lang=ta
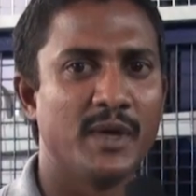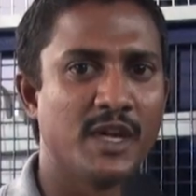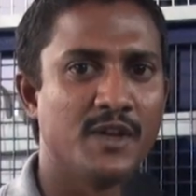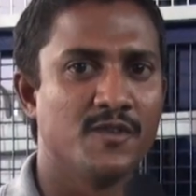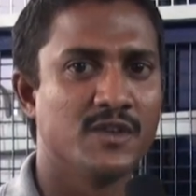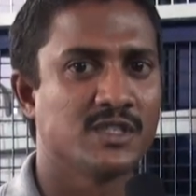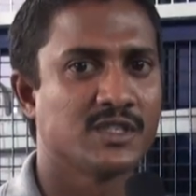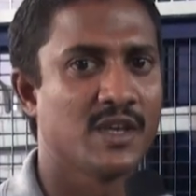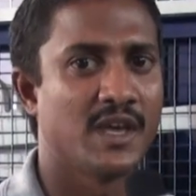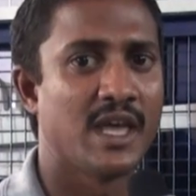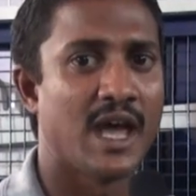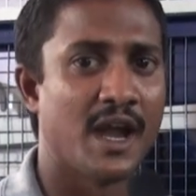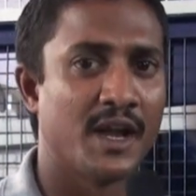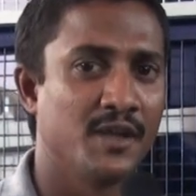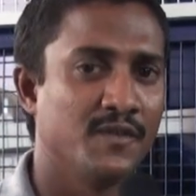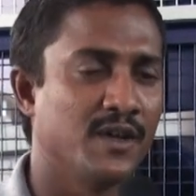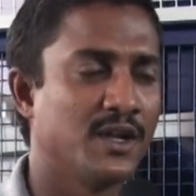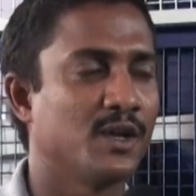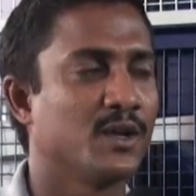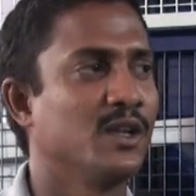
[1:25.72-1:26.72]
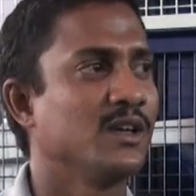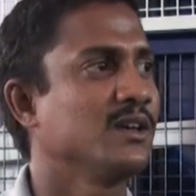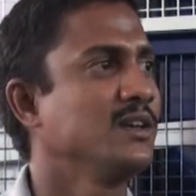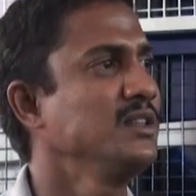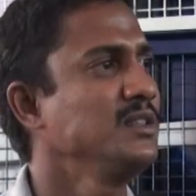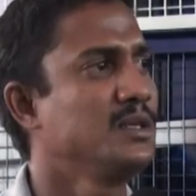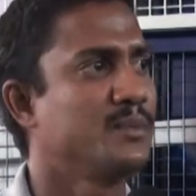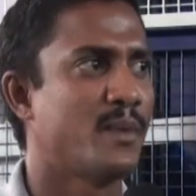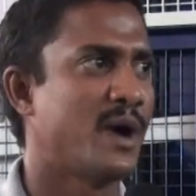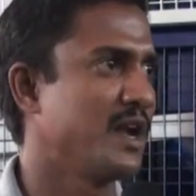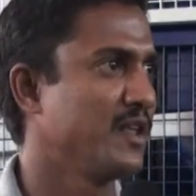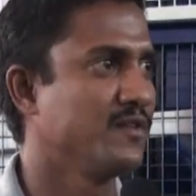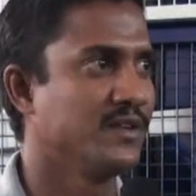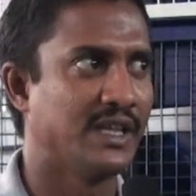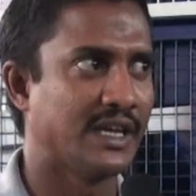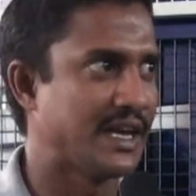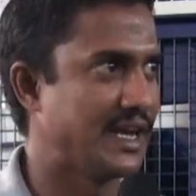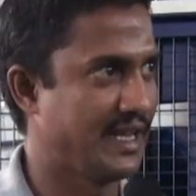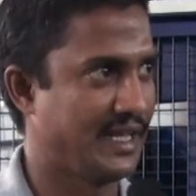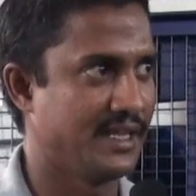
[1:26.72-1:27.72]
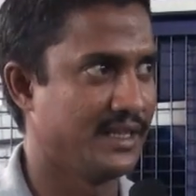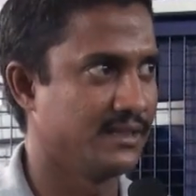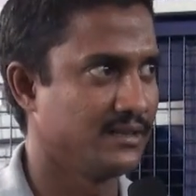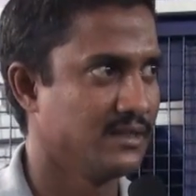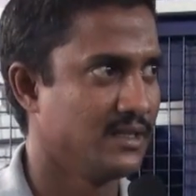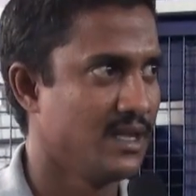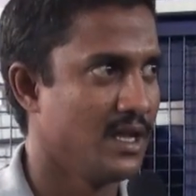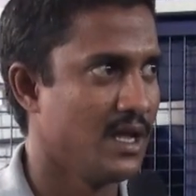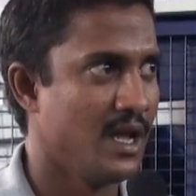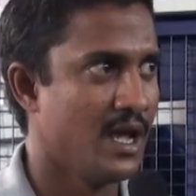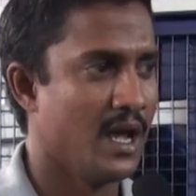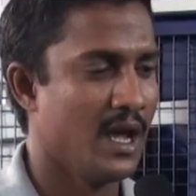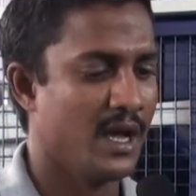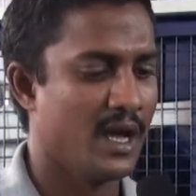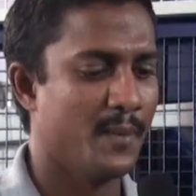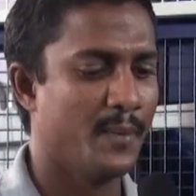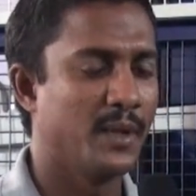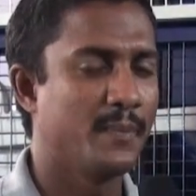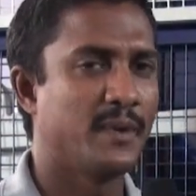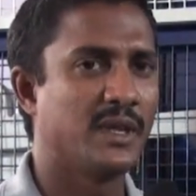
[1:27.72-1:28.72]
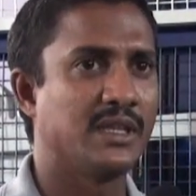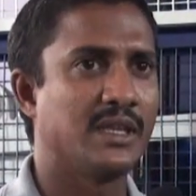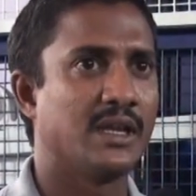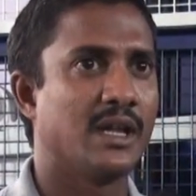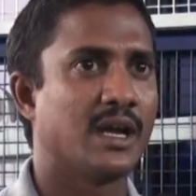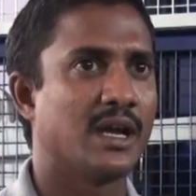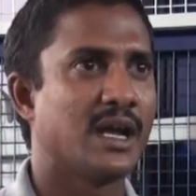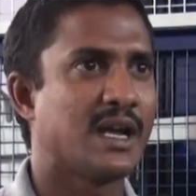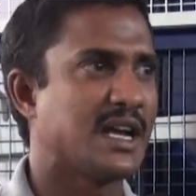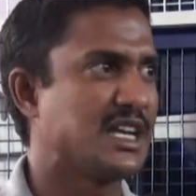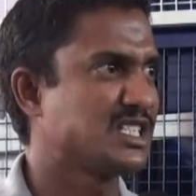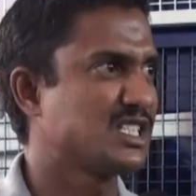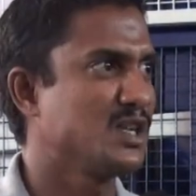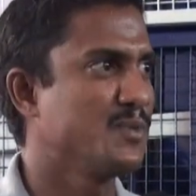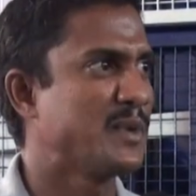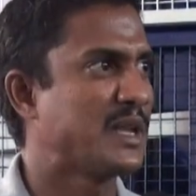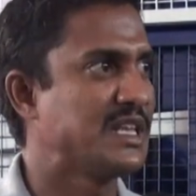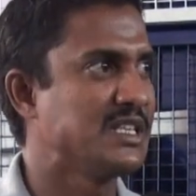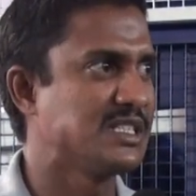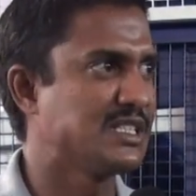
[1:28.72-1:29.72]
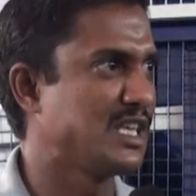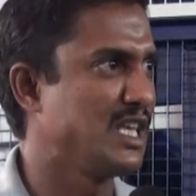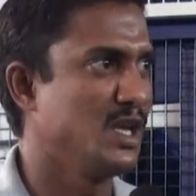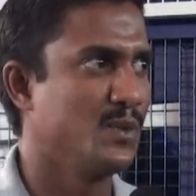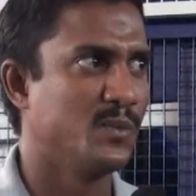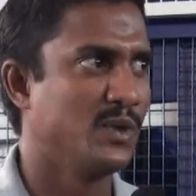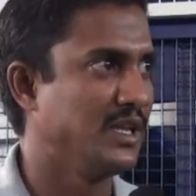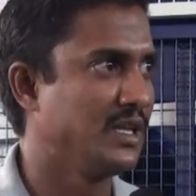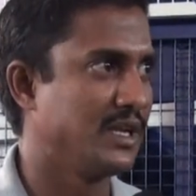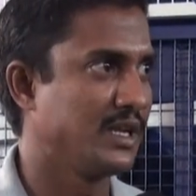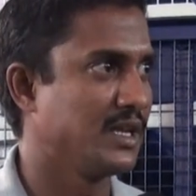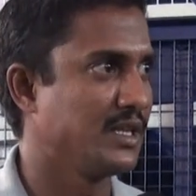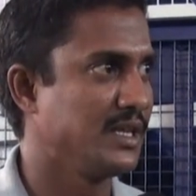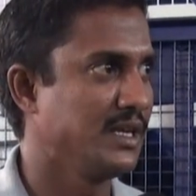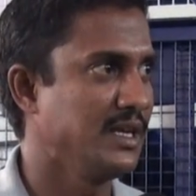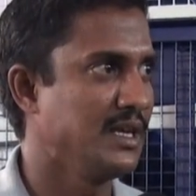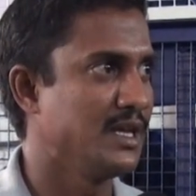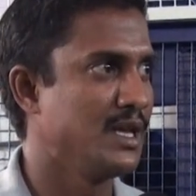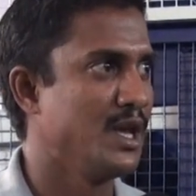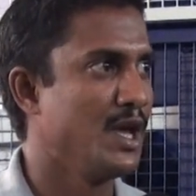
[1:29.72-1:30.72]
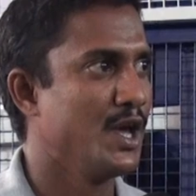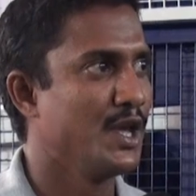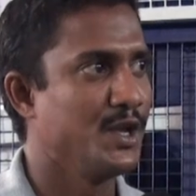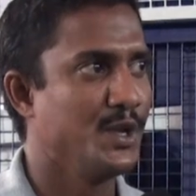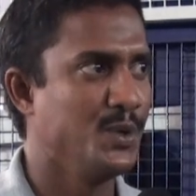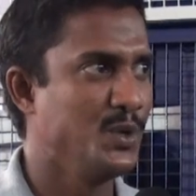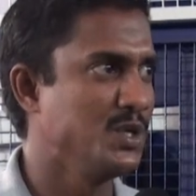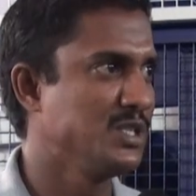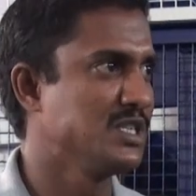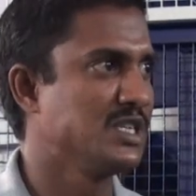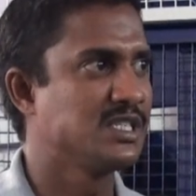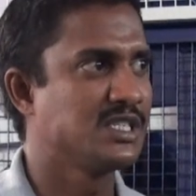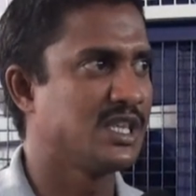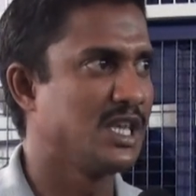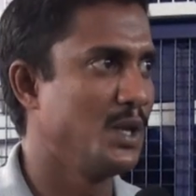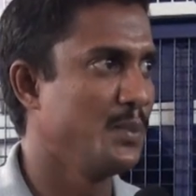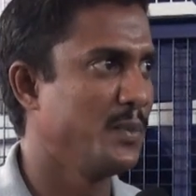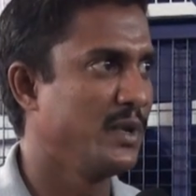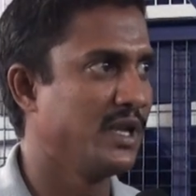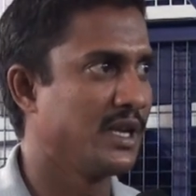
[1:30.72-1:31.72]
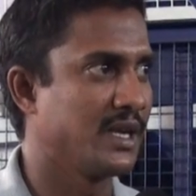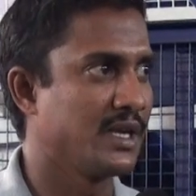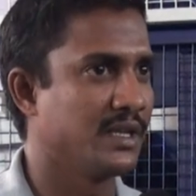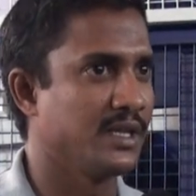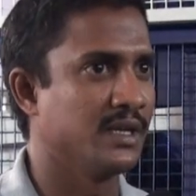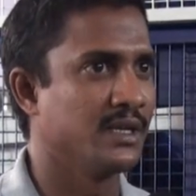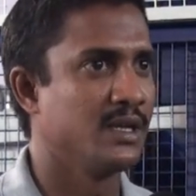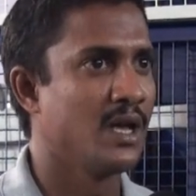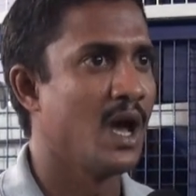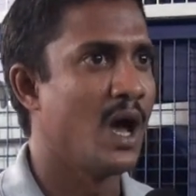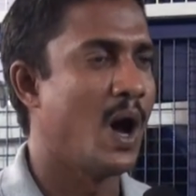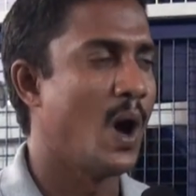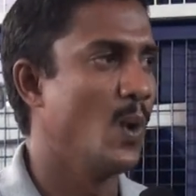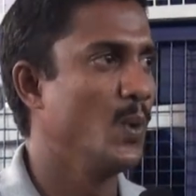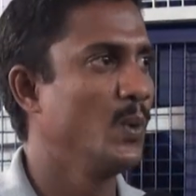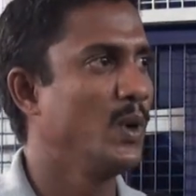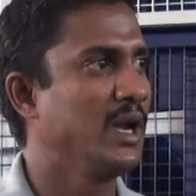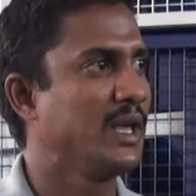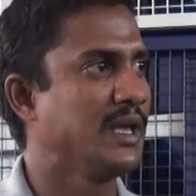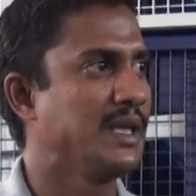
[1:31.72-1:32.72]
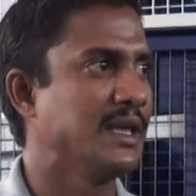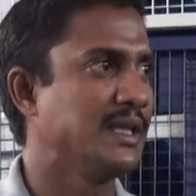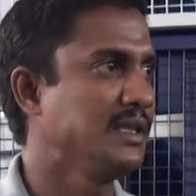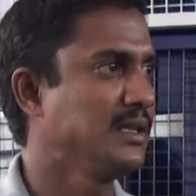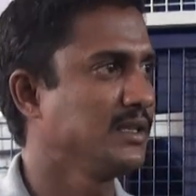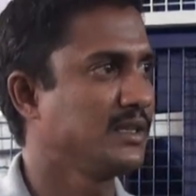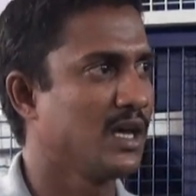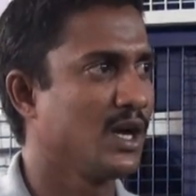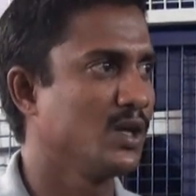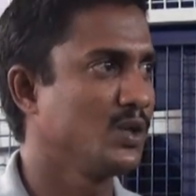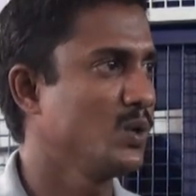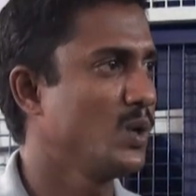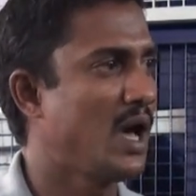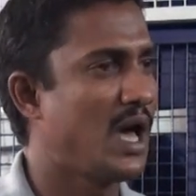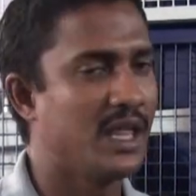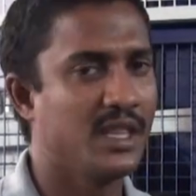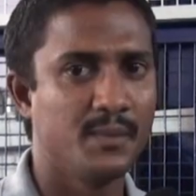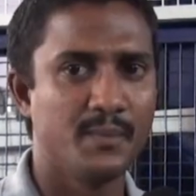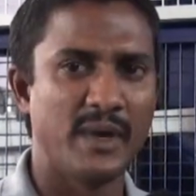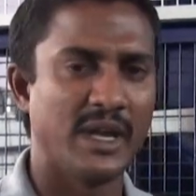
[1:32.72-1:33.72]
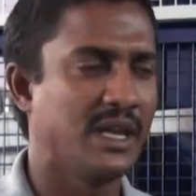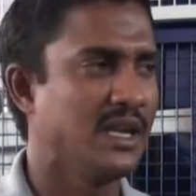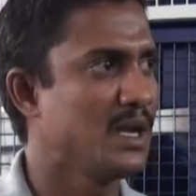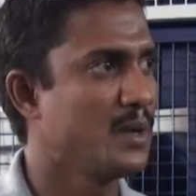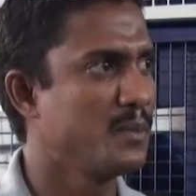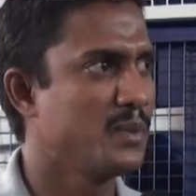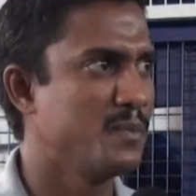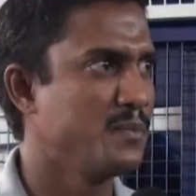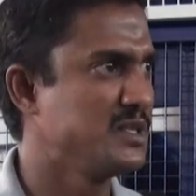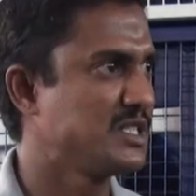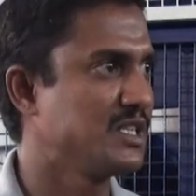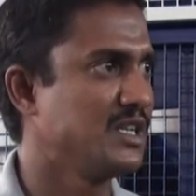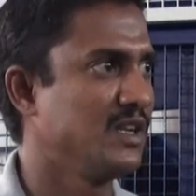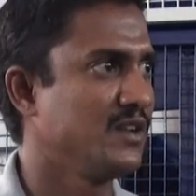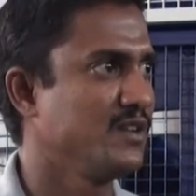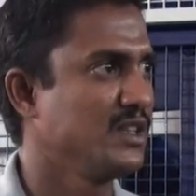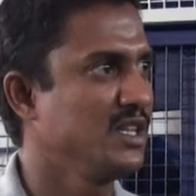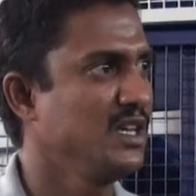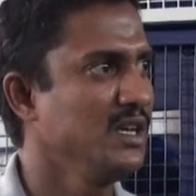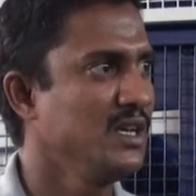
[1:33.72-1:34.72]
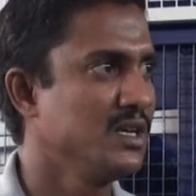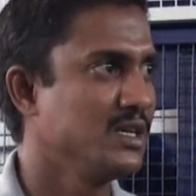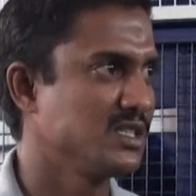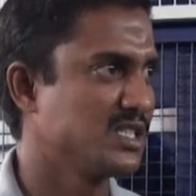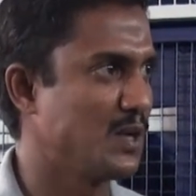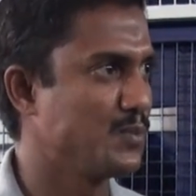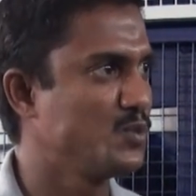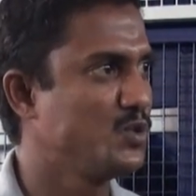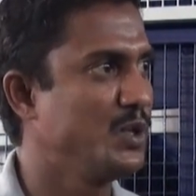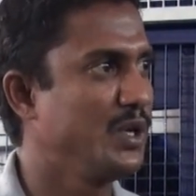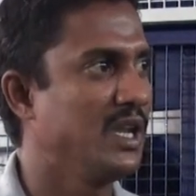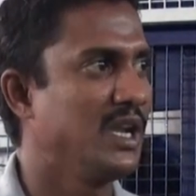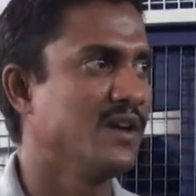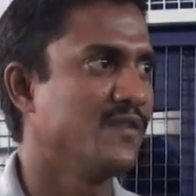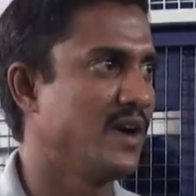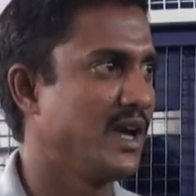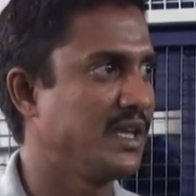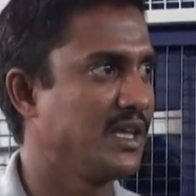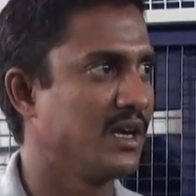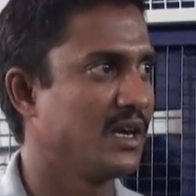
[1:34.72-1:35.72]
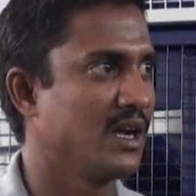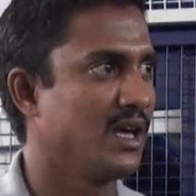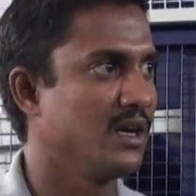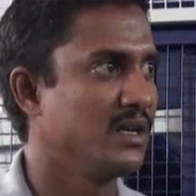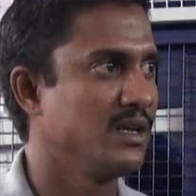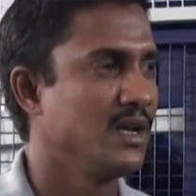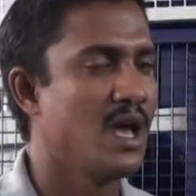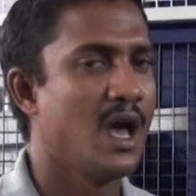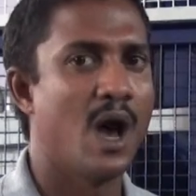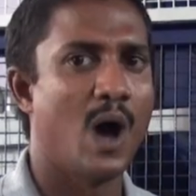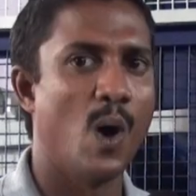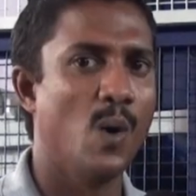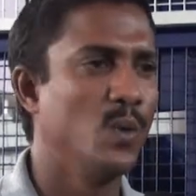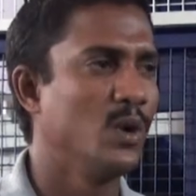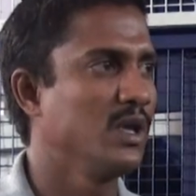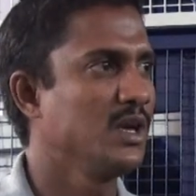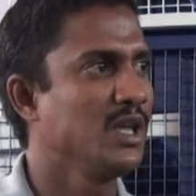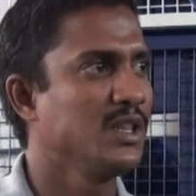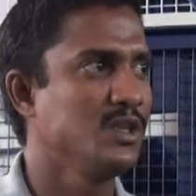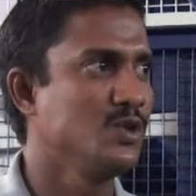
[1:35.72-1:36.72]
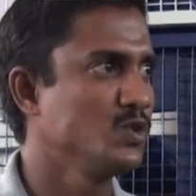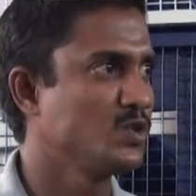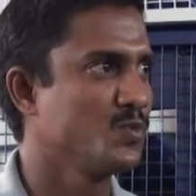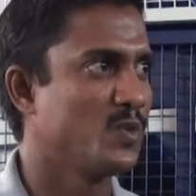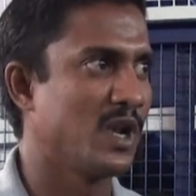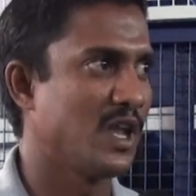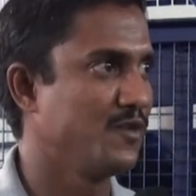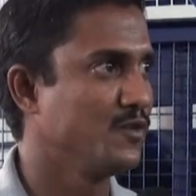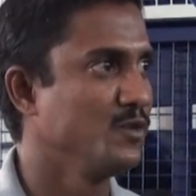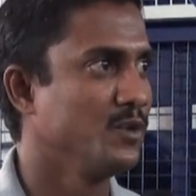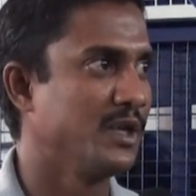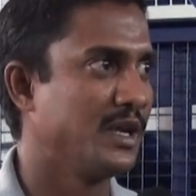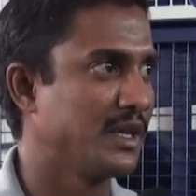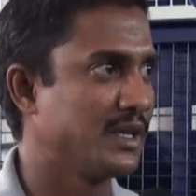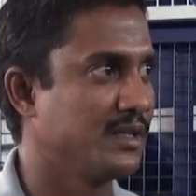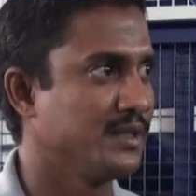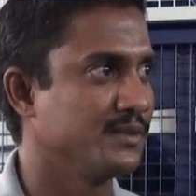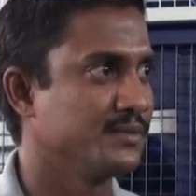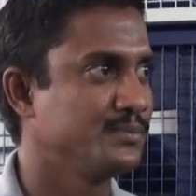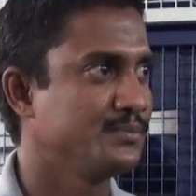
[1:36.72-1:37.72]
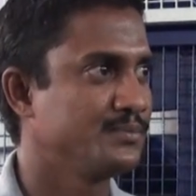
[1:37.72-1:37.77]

பெரிய விவசாயி அனைவருக்கும் இந்த மானியம் வந்து கிடைக்கிது எப்படி பார்த்தீங்கன்னாக்கா கஸ்டமரைஸ் ஸ்கீம்னு இருக்குது இண்டிவிஜுவல் ஸ்கீம்னு இருக்குது அவங்களுக்கு எதுக்கு தகுந்தோ அது மாதிரி நம்ம மிஷினில் வந்து சப்சிடியில் வாங்கியிருக்கலாம் அவங்களுக்கு அது யூஸ்ஃபுல்லாகவும் இருக்குது